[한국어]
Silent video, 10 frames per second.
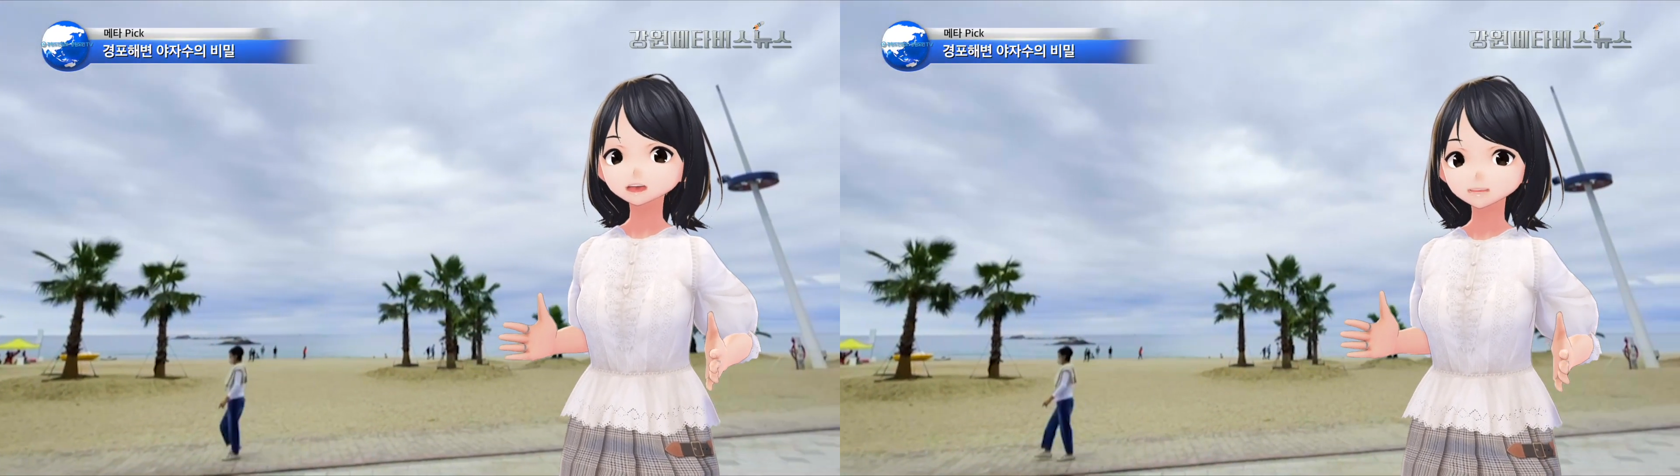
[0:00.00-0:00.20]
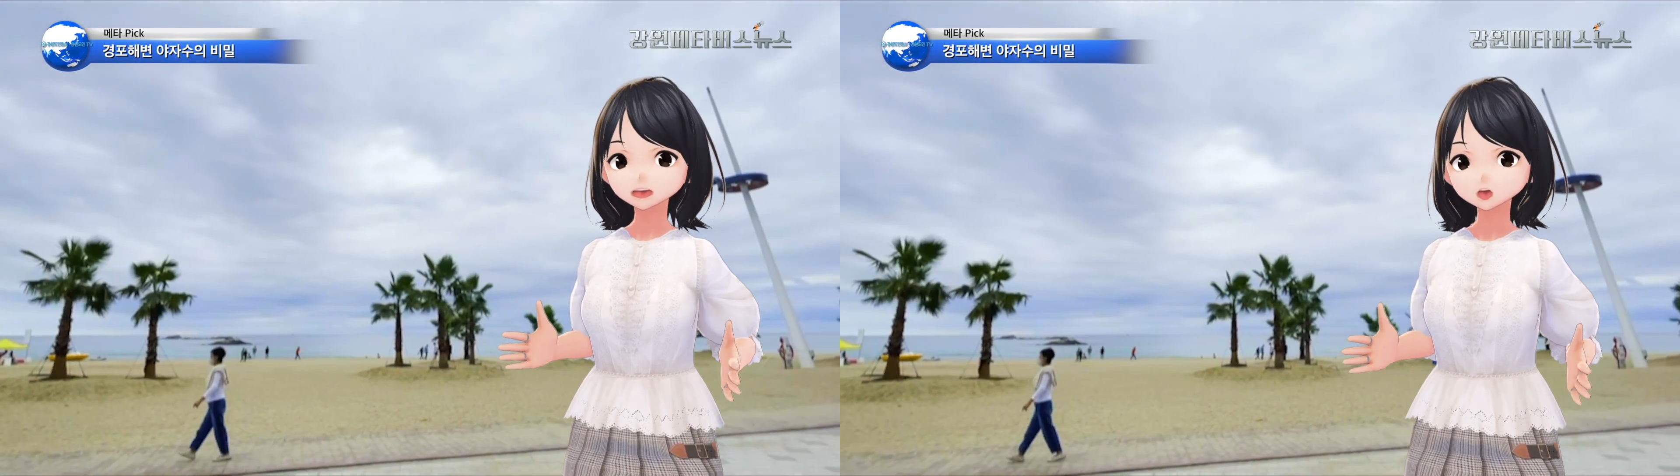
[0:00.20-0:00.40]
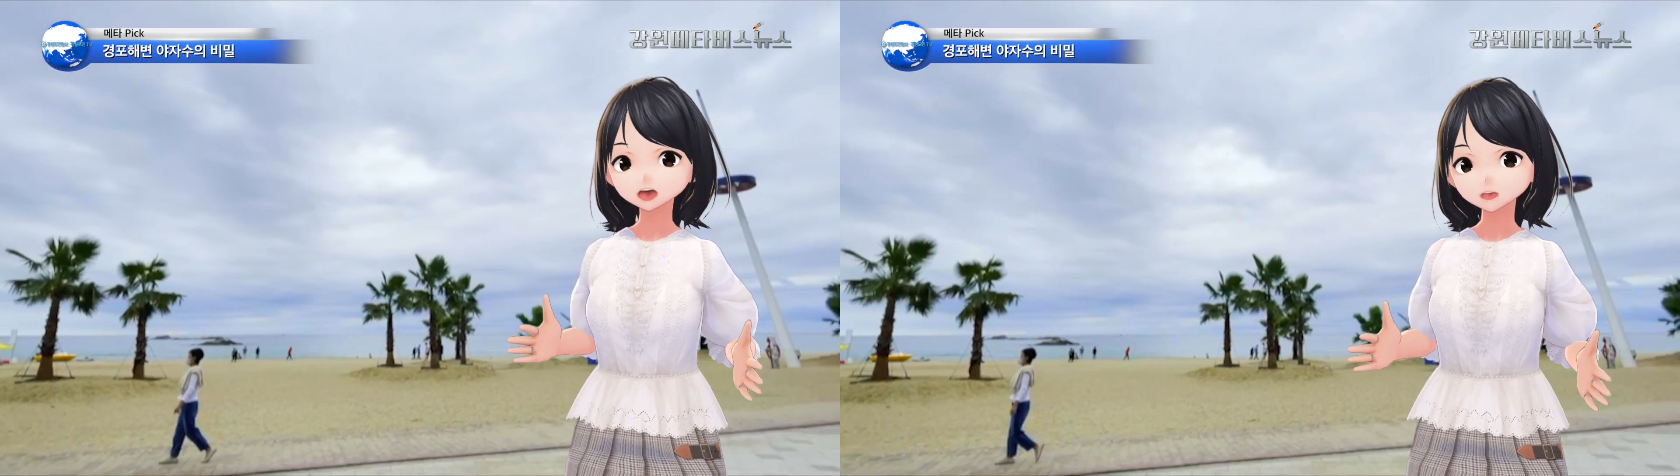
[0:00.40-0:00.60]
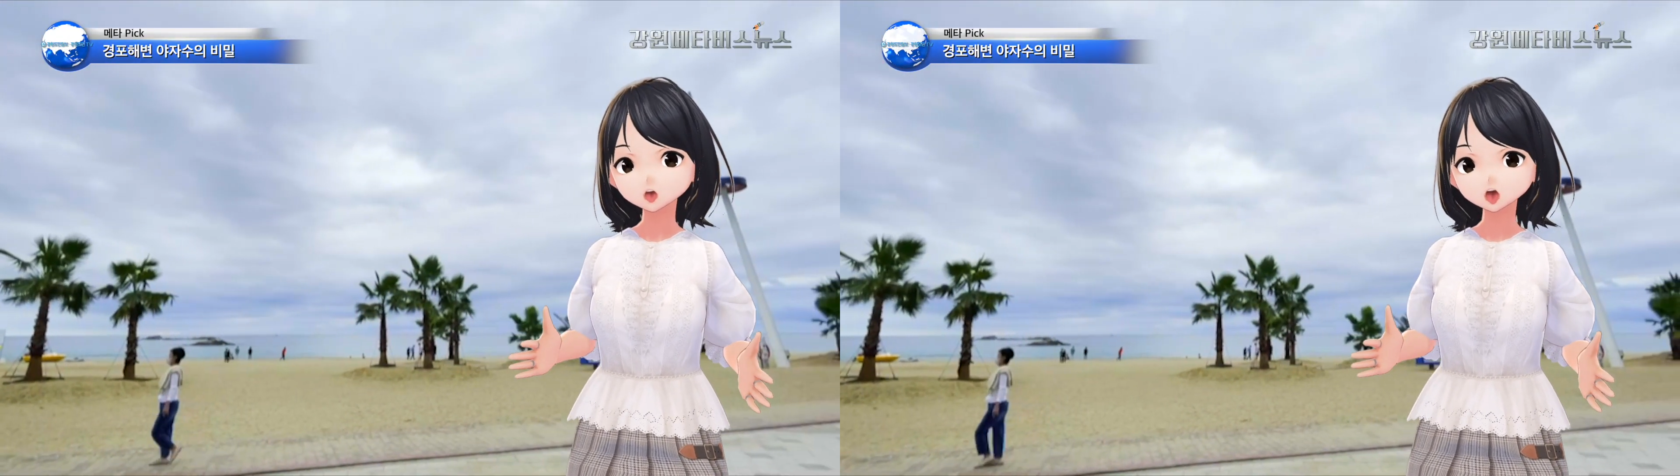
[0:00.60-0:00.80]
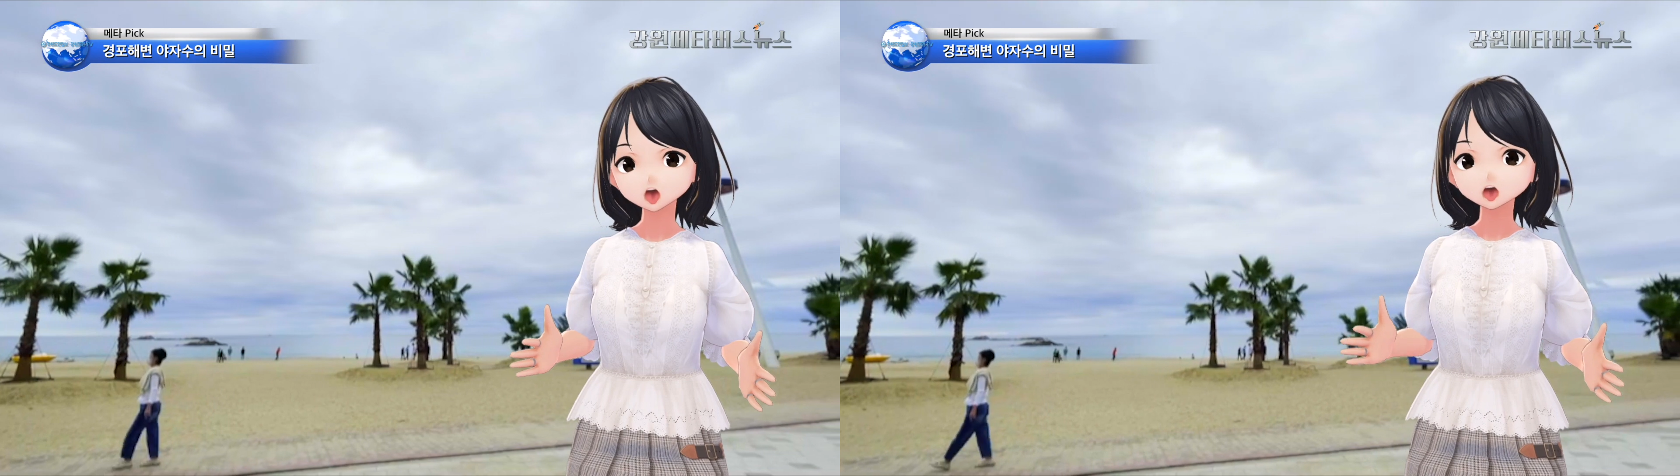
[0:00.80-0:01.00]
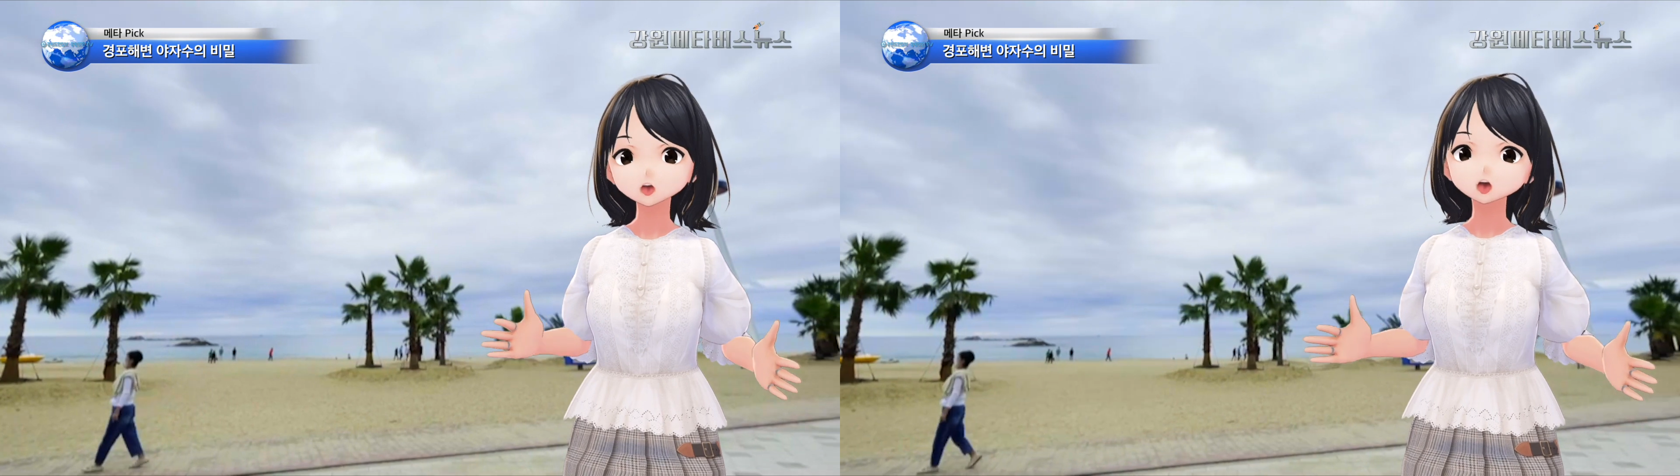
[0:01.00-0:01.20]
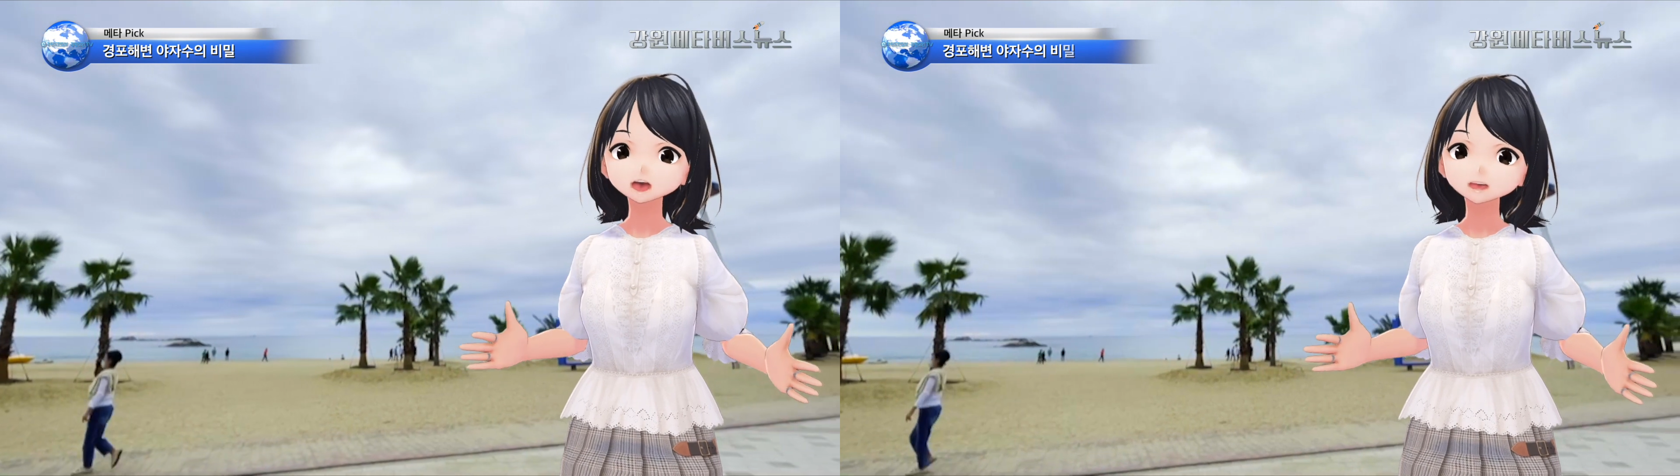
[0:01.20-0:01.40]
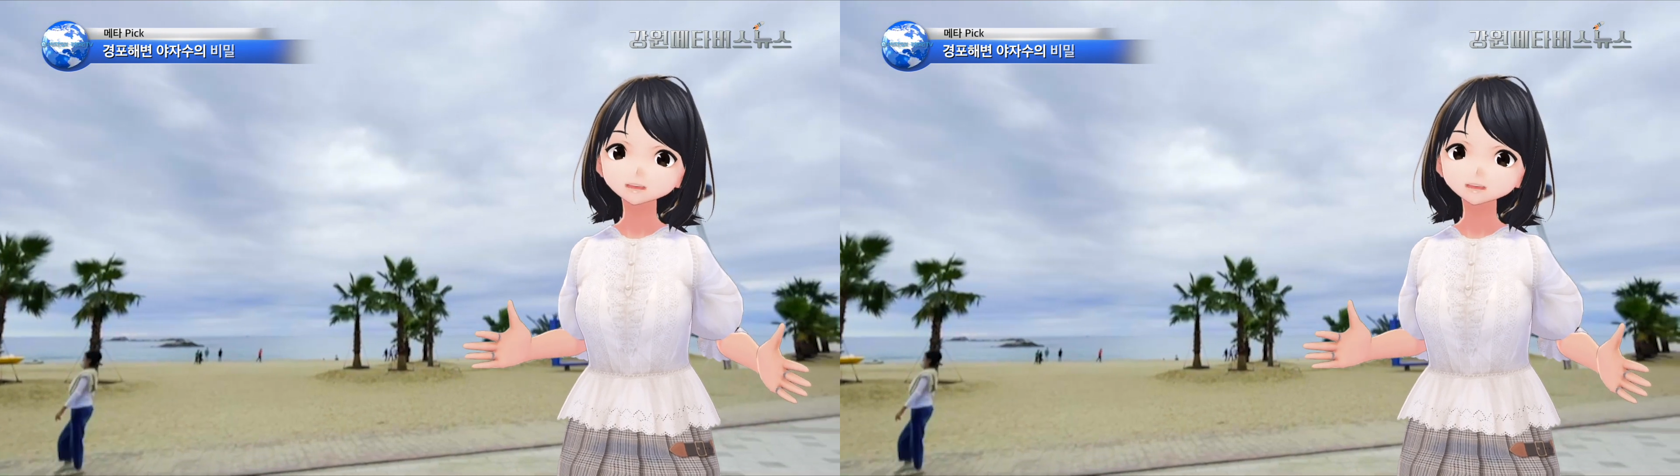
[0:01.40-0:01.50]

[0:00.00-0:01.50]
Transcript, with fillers: 볼거리를 제공하고